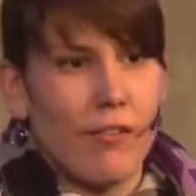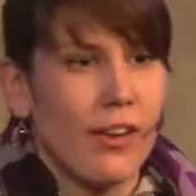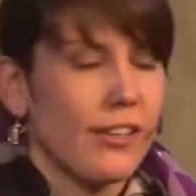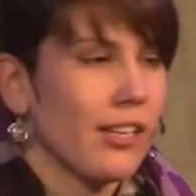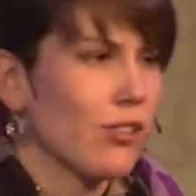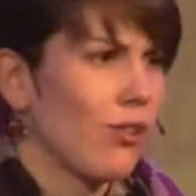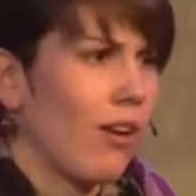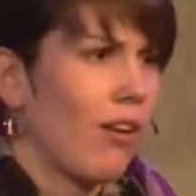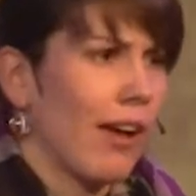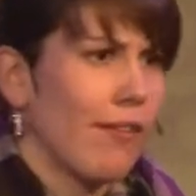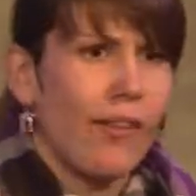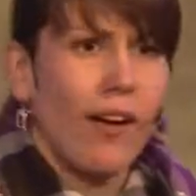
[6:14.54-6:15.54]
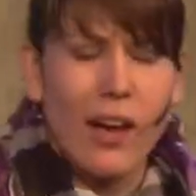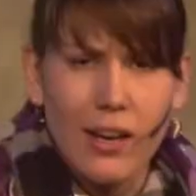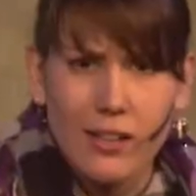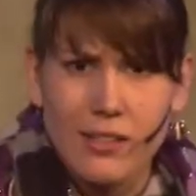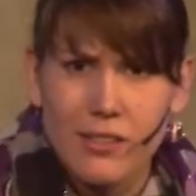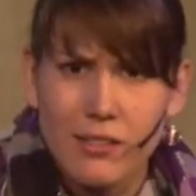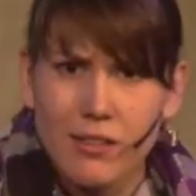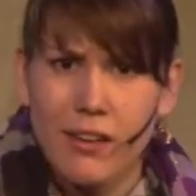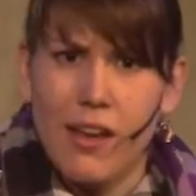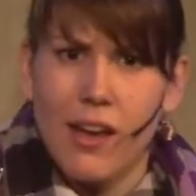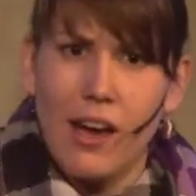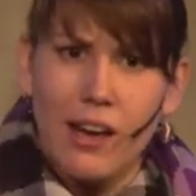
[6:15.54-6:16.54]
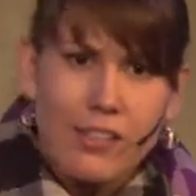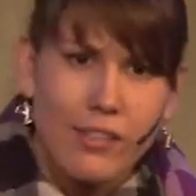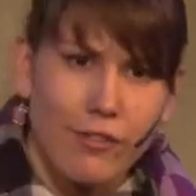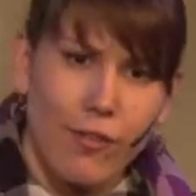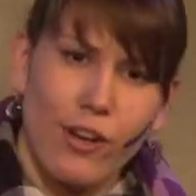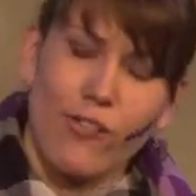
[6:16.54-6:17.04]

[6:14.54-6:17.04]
Vielleicht hast du auch einfach Angst. Angst davor,